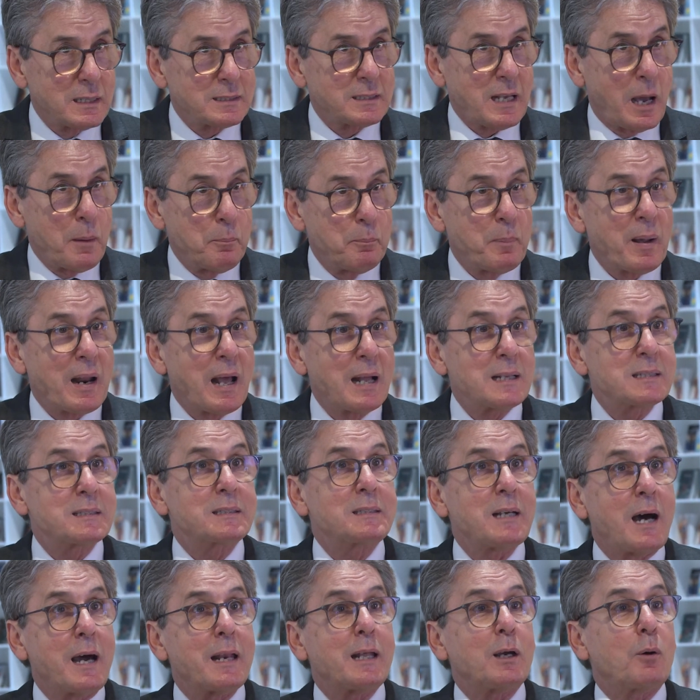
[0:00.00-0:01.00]
تشارك
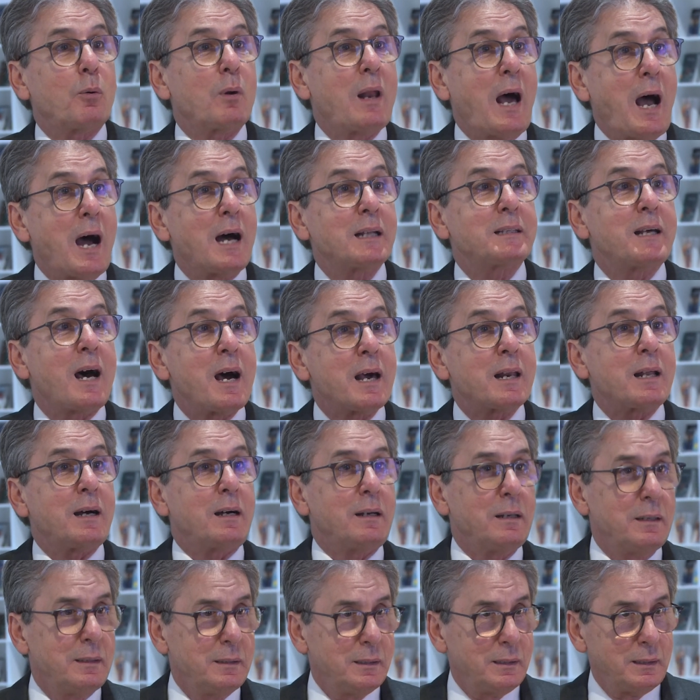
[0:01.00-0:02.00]
الإساسكو هذه السنة
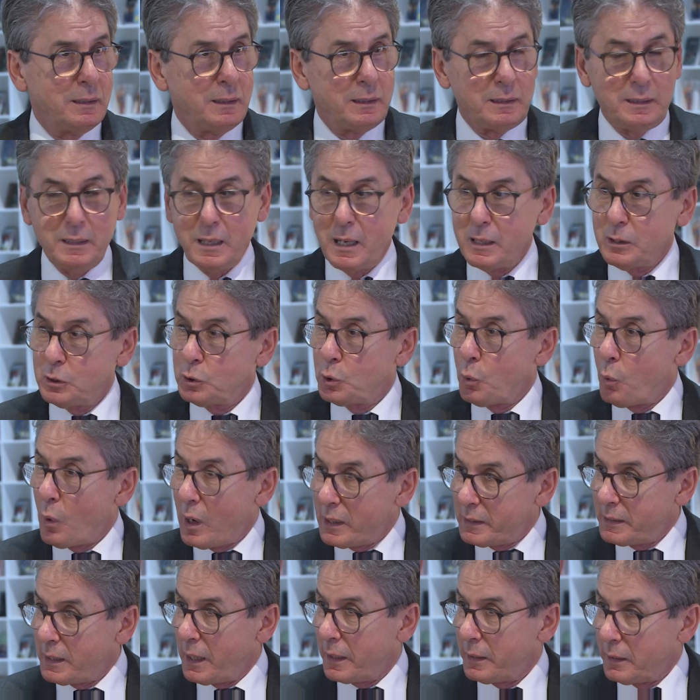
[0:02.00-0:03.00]
في الدورة 28
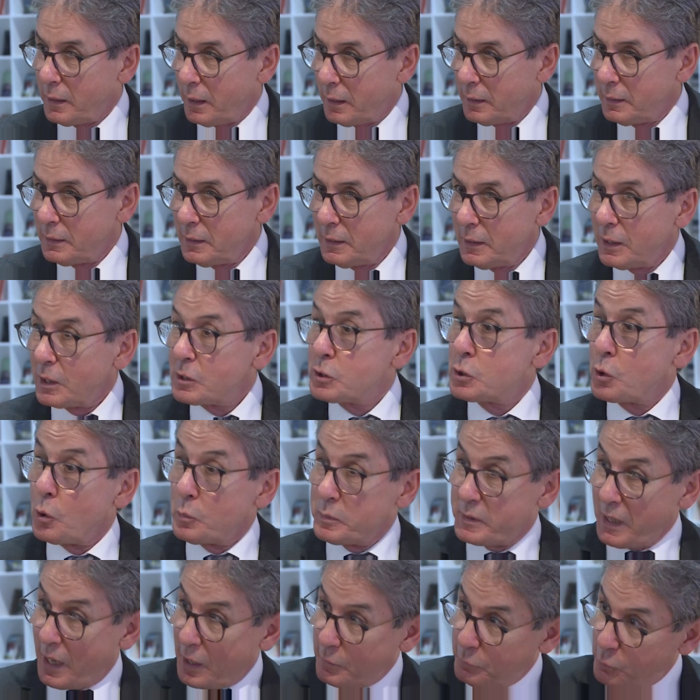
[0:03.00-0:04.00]
للمعرض الدولي
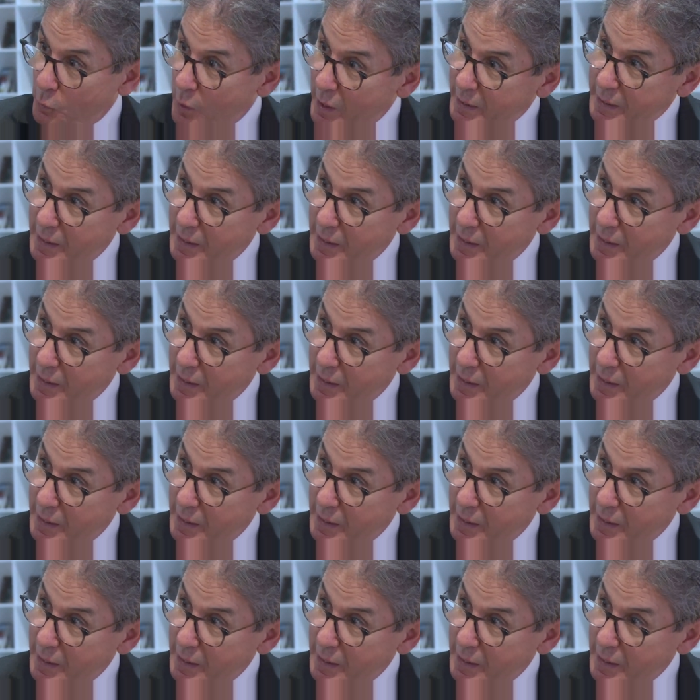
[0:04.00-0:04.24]
لنشر الكتاب